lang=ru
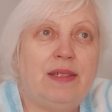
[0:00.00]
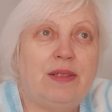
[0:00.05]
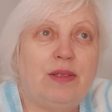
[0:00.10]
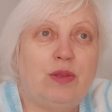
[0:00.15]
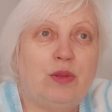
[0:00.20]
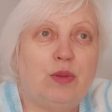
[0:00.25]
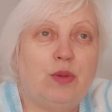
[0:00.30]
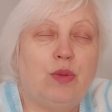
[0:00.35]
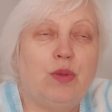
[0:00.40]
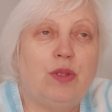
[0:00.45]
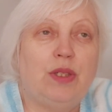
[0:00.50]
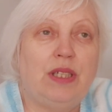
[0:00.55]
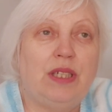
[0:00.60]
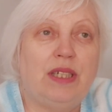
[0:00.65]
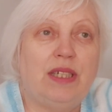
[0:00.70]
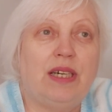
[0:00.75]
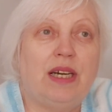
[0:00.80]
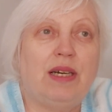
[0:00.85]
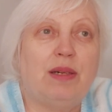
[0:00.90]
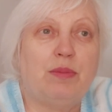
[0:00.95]
Ну и
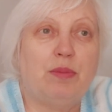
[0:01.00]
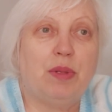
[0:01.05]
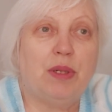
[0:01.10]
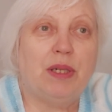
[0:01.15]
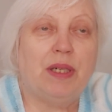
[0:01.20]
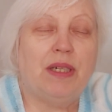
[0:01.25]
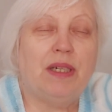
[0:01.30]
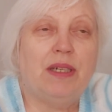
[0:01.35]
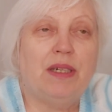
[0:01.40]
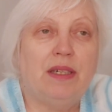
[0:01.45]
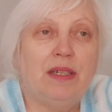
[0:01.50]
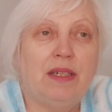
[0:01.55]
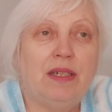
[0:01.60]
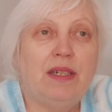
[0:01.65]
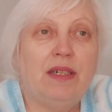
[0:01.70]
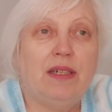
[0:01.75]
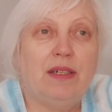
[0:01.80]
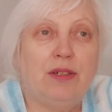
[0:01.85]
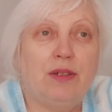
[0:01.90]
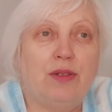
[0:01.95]
как бы
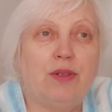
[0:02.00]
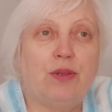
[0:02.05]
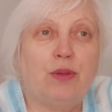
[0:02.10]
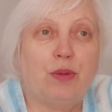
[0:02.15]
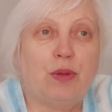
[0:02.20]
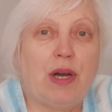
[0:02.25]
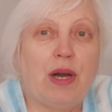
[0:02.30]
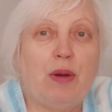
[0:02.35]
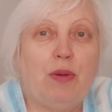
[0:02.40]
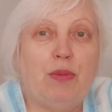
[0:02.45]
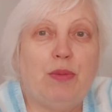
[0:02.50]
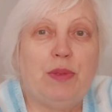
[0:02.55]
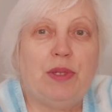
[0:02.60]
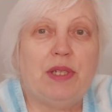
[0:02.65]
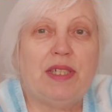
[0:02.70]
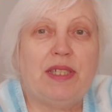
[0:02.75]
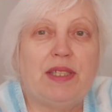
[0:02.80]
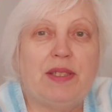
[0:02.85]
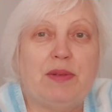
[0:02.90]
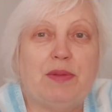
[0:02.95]
Э, рука у
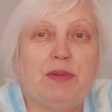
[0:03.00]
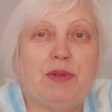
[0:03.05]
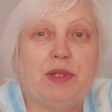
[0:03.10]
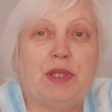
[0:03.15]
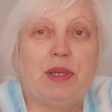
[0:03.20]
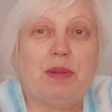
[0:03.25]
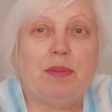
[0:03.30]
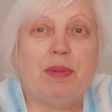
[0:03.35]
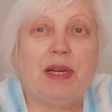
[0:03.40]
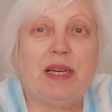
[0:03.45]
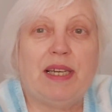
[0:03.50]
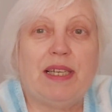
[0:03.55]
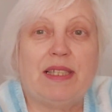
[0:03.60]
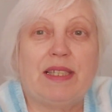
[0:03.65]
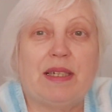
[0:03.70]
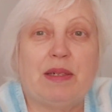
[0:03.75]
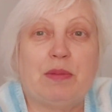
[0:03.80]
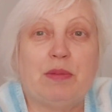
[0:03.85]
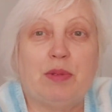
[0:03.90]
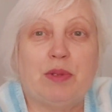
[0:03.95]
меня сегодня болит,
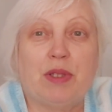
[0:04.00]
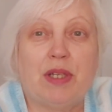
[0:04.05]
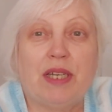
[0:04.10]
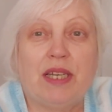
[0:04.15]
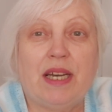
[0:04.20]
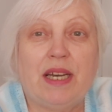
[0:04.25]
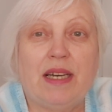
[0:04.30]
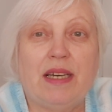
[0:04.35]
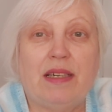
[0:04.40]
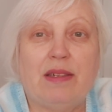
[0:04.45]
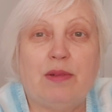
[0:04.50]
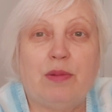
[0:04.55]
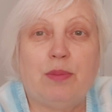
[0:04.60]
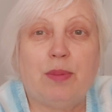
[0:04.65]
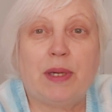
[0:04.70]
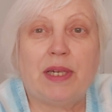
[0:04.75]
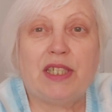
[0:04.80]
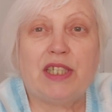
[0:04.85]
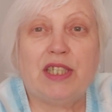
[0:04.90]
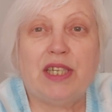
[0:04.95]
как будто я
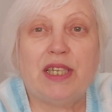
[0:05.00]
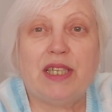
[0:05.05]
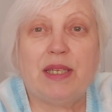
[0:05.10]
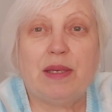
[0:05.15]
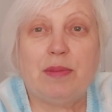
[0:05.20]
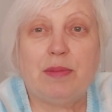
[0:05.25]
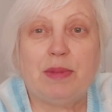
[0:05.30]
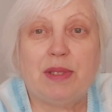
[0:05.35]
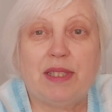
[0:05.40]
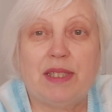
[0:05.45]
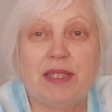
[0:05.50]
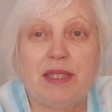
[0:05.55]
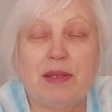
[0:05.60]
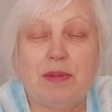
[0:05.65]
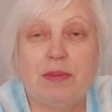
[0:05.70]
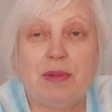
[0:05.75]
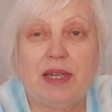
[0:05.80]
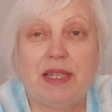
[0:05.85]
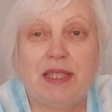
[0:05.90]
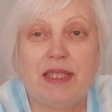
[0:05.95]
упражнениями
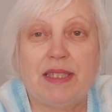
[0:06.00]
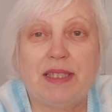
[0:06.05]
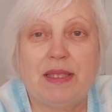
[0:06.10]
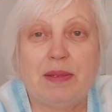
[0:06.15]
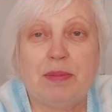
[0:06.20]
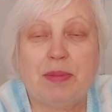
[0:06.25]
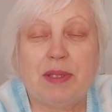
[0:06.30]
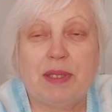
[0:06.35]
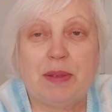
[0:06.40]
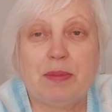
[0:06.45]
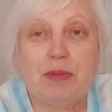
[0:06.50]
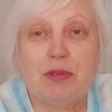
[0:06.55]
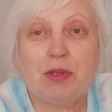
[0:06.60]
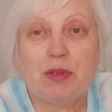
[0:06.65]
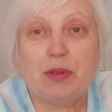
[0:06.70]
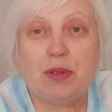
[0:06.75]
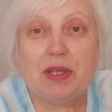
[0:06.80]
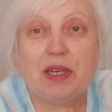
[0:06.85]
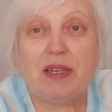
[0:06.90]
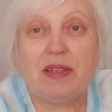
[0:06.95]
занималась, а потому
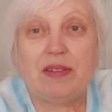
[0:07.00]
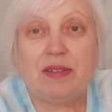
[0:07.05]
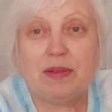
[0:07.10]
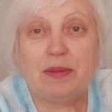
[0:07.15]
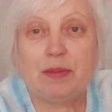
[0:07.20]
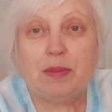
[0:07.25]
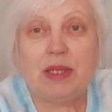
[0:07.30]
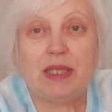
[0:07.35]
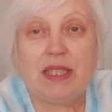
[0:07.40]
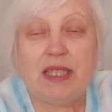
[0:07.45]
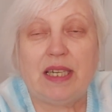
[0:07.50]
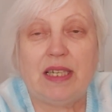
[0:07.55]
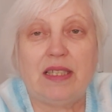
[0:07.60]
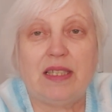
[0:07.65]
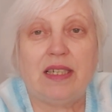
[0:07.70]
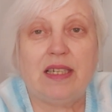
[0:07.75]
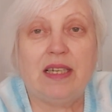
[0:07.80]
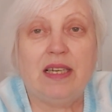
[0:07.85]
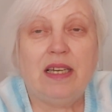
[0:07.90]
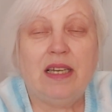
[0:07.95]
что я
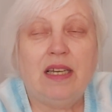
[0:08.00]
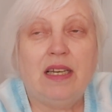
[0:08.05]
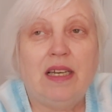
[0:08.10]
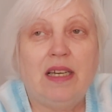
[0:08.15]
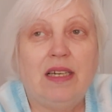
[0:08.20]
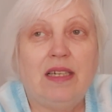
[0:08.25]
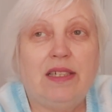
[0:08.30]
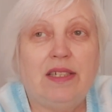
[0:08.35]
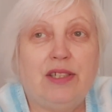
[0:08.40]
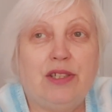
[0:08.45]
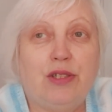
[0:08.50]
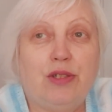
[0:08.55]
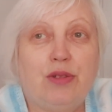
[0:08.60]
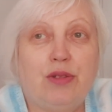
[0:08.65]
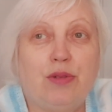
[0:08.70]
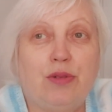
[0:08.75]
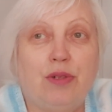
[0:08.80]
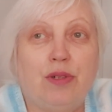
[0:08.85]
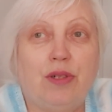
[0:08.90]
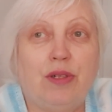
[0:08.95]
мотала.
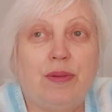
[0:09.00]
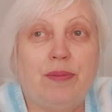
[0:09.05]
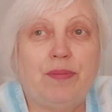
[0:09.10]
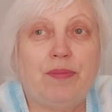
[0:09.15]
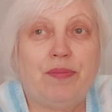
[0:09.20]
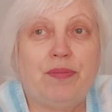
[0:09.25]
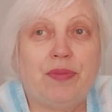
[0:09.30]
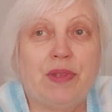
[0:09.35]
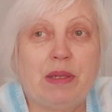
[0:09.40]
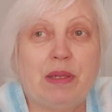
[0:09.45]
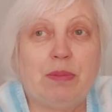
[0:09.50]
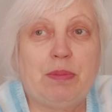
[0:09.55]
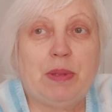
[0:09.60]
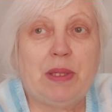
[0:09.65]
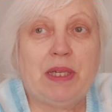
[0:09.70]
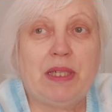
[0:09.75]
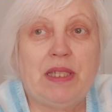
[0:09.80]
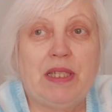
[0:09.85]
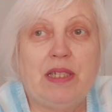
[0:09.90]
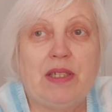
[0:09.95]
Еще
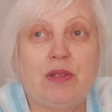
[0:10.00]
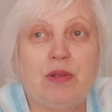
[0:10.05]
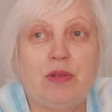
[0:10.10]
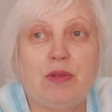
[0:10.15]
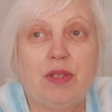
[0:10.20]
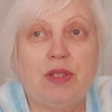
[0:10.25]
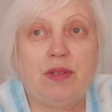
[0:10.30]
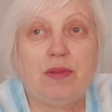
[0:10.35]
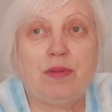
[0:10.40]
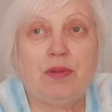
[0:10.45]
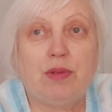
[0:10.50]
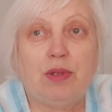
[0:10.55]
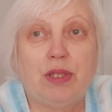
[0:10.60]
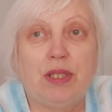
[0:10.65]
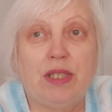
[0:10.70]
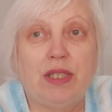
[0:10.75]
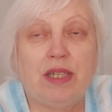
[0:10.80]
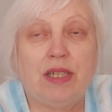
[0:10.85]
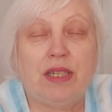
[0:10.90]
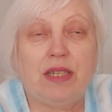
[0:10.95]
планирую
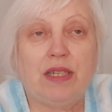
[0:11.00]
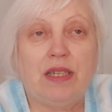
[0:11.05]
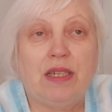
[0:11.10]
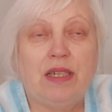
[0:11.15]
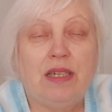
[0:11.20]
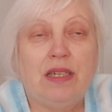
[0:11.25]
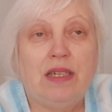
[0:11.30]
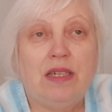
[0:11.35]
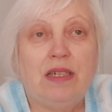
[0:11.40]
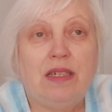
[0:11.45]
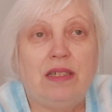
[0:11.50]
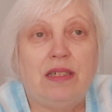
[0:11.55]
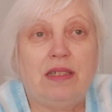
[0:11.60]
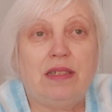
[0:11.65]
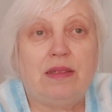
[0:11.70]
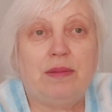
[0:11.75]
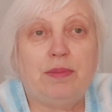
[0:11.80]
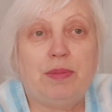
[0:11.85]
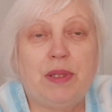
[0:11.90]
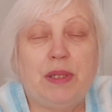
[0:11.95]
сегодня
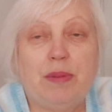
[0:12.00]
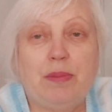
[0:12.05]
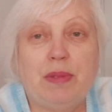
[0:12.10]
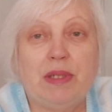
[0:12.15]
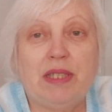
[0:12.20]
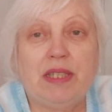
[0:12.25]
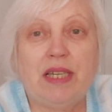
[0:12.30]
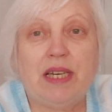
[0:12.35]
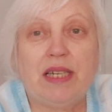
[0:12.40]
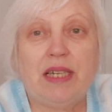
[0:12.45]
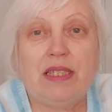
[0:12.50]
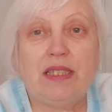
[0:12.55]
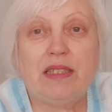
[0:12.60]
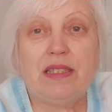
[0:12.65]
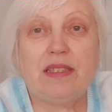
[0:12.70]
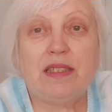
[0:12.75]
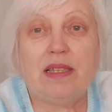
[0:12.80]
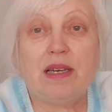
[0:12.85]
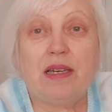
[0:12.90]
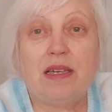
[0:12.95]
э,
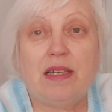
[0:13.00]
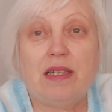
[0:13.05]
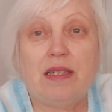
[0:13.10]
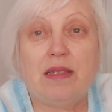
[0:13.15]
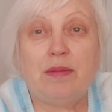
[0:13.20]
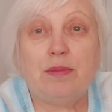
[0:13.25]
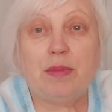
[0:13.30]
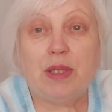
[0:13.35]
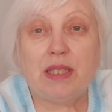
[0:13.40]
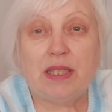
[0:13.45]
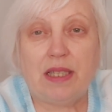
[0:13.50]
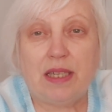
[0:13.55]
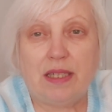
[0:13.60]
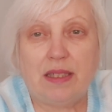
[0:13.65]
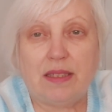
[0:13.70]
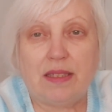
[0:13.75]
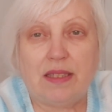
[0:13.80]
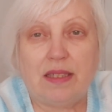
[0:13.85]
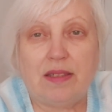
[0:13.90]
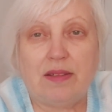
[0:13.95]
перемотать на
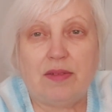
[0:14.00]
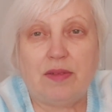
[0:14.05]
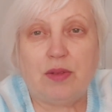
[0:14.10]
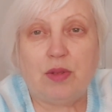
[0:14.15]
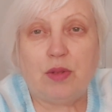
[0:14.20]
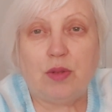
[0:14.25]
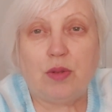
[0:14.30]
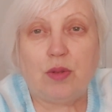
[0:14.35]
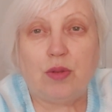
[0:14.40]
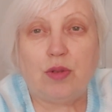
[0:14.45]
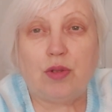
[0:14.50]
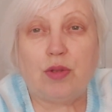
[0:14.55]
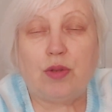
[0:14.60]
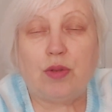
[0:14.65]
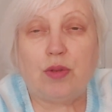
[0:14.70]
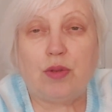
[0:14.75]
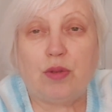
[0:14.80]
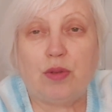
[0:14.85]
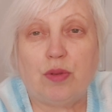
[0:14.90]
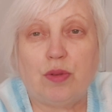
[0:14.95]
моталки все то,
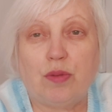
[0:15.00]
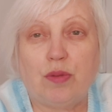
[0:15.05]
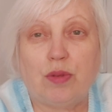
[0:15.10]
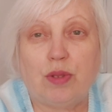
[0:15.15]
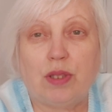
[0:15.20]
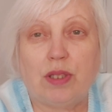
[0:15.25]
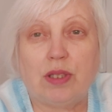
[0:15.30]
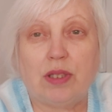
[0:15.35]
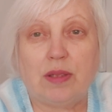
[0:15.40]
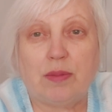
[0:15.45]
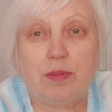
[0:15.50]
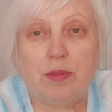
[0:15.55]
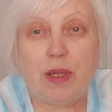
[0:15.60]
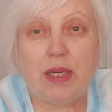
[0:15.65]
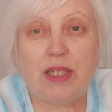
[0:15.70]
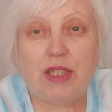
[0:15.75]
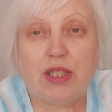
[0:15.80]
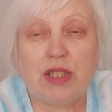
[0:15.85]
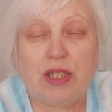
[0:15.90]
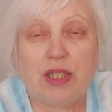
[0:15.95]
что вот э,
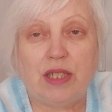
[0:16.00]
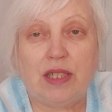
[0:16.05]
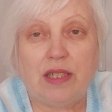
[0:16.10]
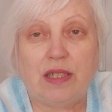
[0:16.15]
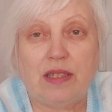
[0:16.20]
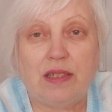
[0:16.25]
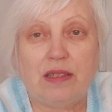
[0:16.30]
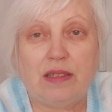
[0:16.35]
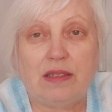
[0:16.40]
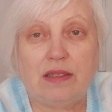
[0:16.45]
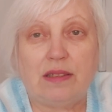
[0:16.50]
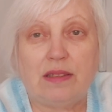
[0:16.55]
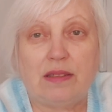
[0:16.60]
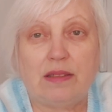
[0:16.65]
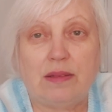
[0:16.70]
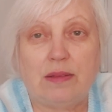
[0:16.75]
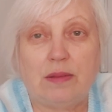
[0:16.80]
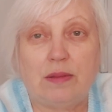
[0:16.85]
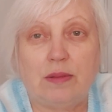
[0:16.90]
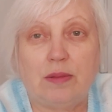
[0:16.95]

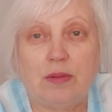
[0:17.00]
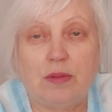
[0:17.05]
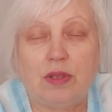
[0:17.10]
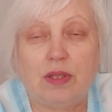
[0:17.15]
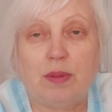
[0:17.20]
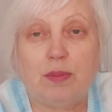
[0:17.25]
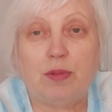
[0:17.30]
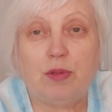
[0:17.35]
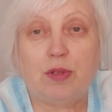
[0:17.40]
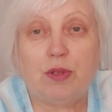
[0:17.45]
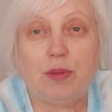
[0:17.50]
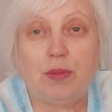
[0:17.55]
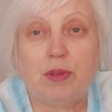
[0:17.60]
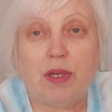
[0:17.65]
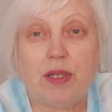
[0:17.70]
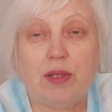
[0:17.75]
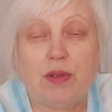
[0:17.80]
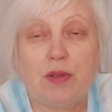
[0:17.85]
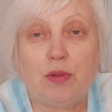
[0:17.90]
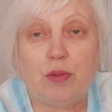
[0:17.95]
большие, ну, допустим,
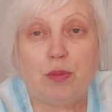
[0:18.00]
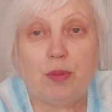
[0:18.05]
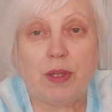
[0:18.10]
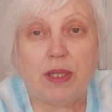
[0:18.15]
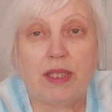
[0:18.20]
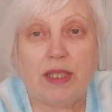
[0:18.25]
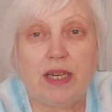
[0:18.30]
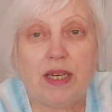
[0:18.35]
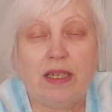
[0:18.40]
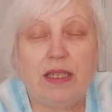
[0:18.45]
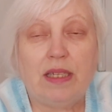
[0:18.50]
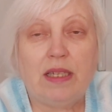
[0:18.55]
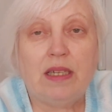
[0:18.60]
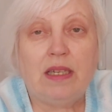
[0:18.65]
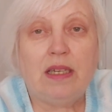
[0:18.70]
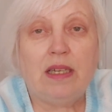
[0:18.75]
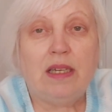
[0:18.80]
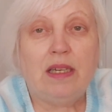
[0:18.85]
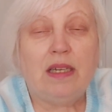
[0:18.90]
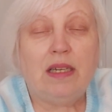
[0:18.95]
как юбка, да?
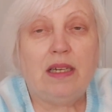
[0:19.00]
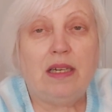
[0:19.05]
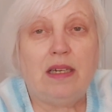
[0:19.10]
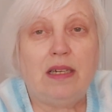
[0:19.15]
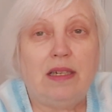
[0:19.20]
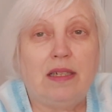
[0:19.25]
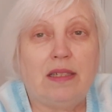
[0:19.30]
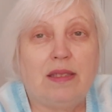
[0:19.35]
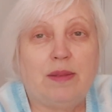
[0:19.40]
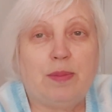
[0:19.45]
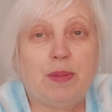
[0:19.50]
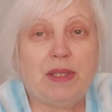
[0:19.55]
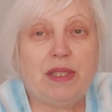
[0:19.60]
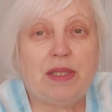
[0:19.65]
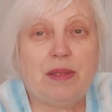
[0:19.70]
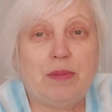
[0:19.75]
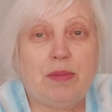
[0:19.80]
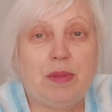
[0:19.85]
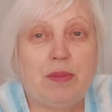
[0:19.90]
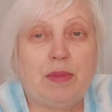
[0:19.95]
А,
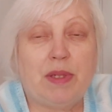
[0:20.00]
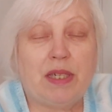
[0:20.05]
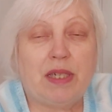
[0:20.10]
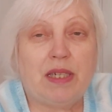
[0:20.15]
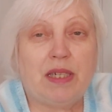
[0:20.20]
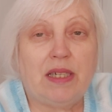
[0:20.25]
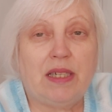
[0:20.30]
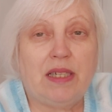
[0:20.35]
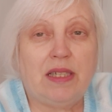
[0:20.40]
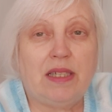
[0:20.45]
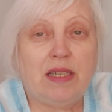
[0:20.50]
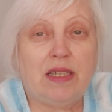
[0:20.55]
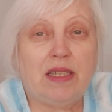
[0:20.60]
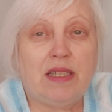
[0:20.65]
спасибо, Маргарита.